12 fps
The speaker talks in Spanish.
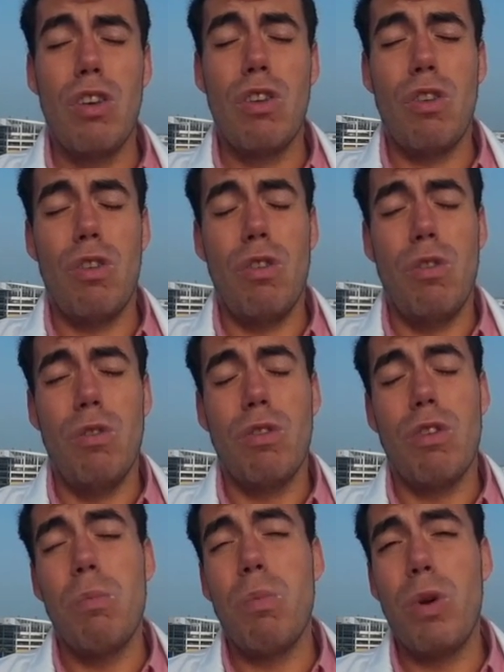Con
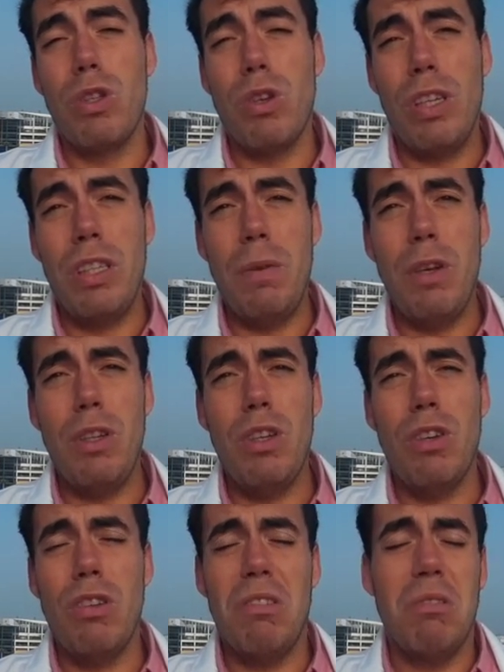compuestos
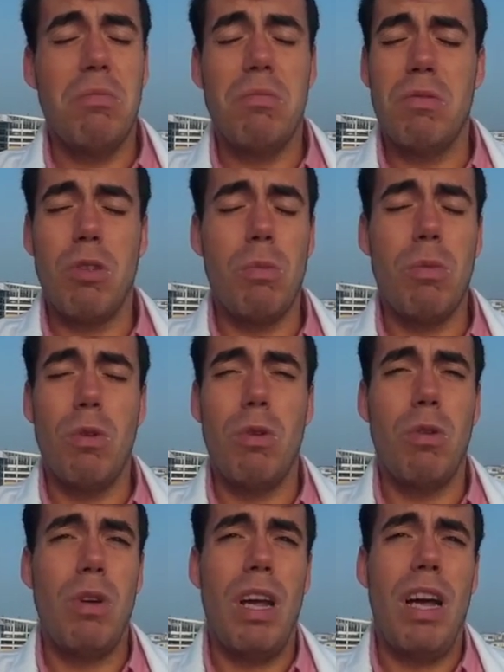antibióticos
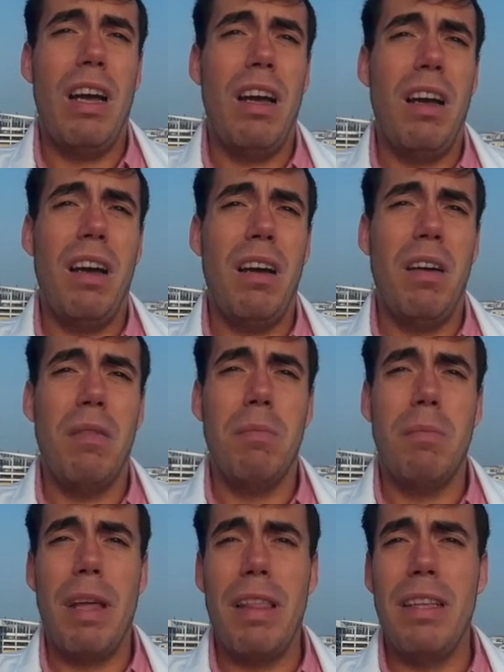como la
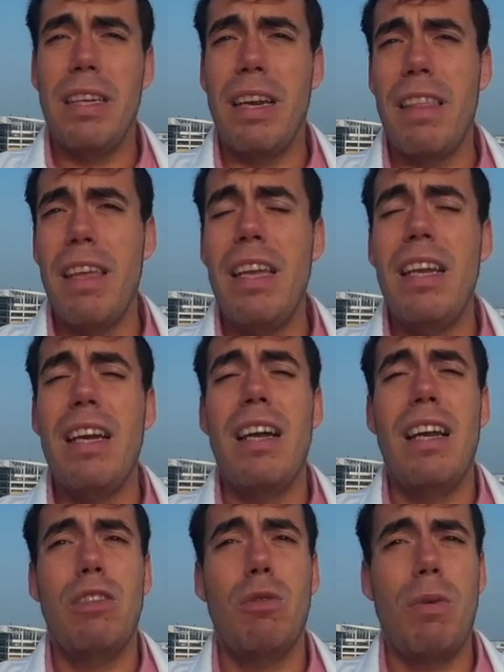bacitracina,
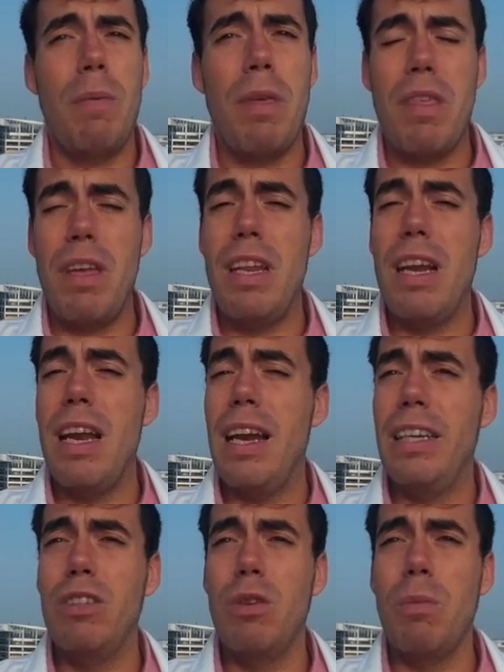la tobramicina, la
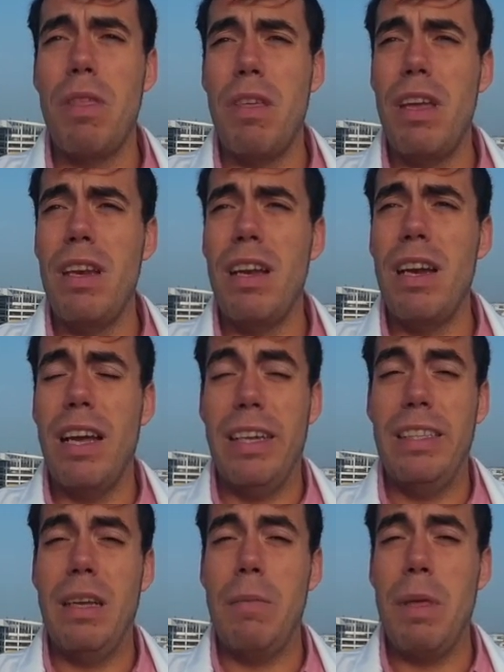eritromicina, la
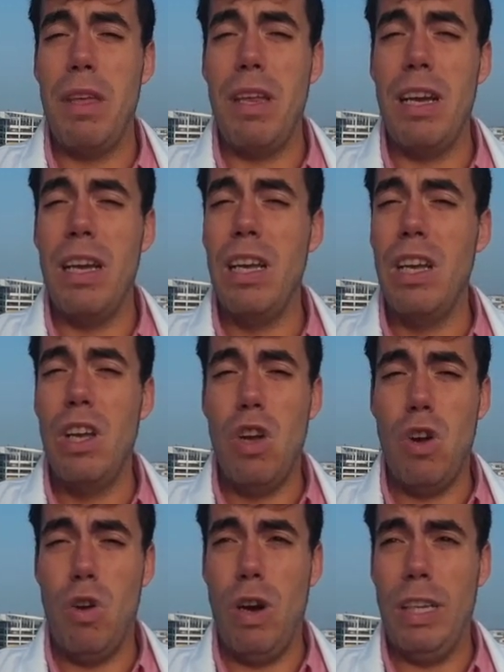gentamicina
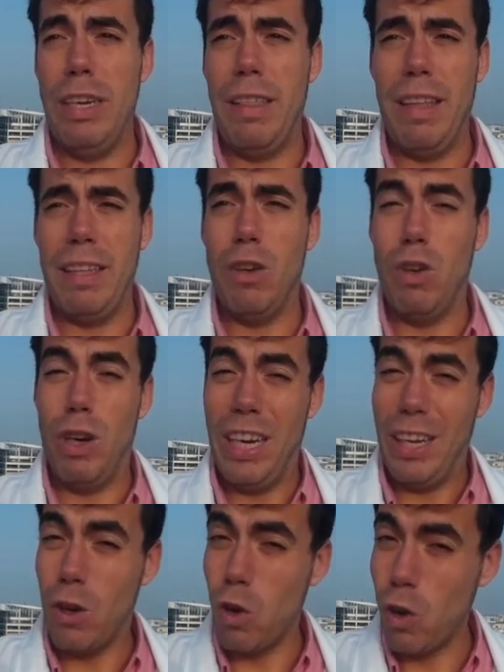o las,
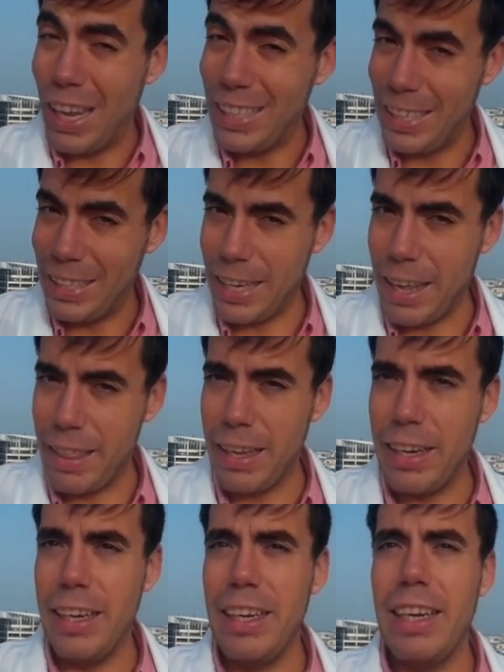las
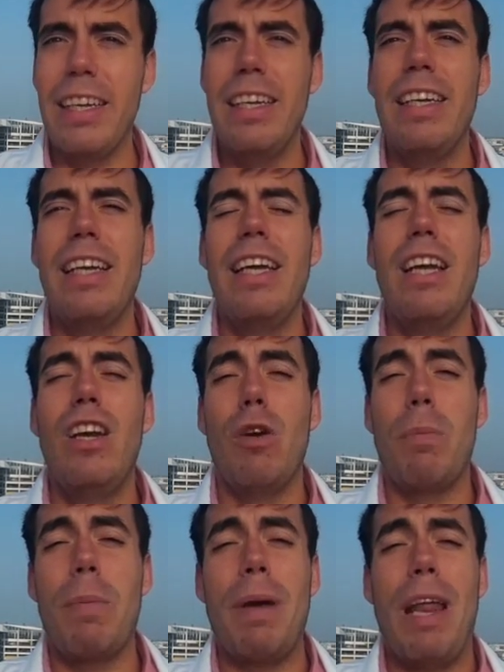tetraciclinas. Los
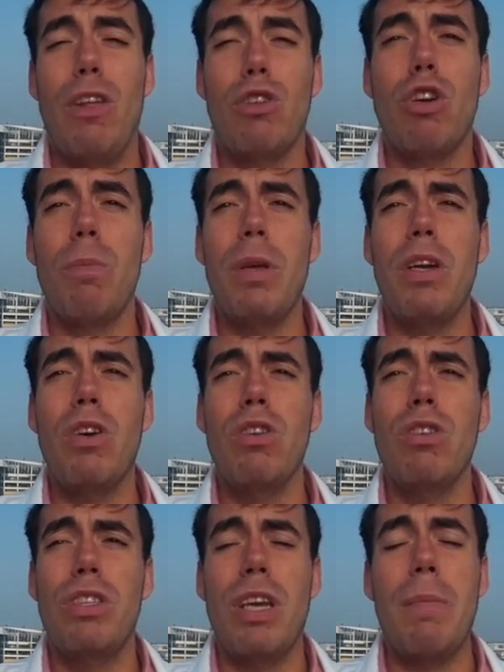preparados tópicos
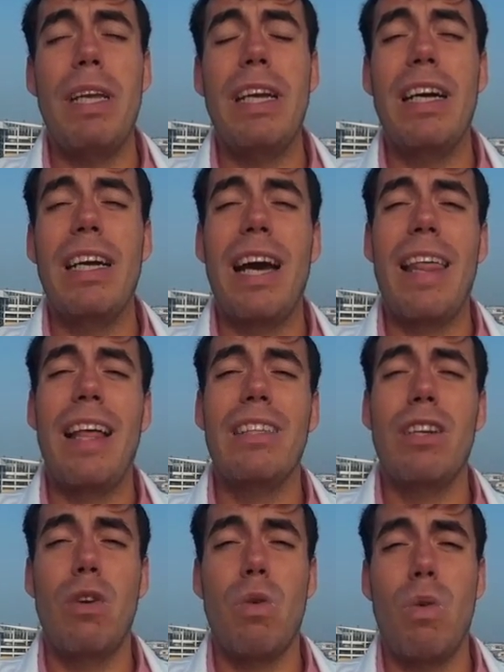se aplican cada
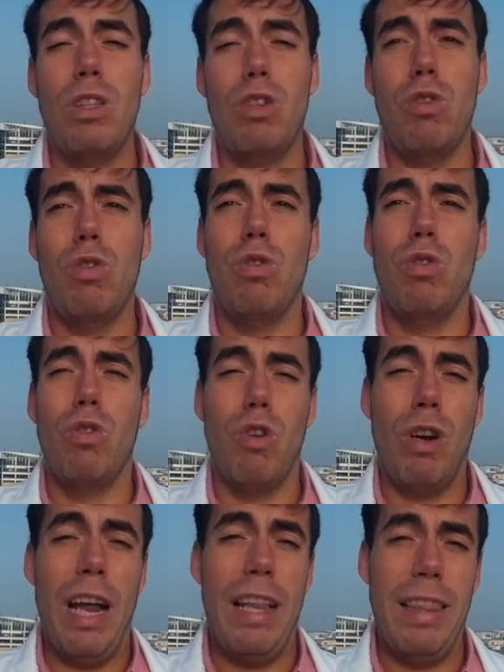3 o 4
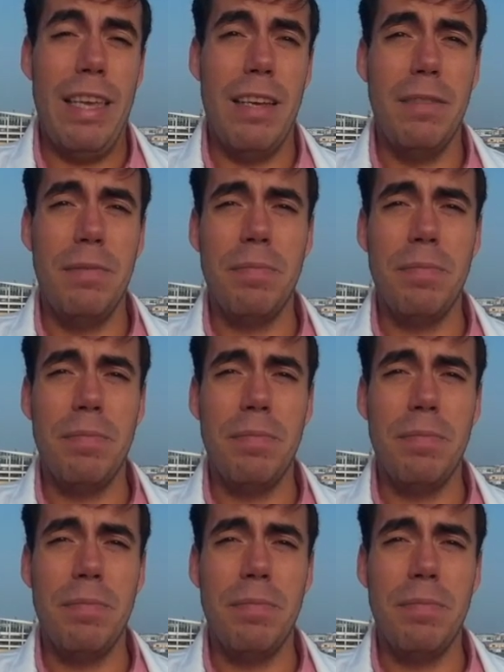horas al día.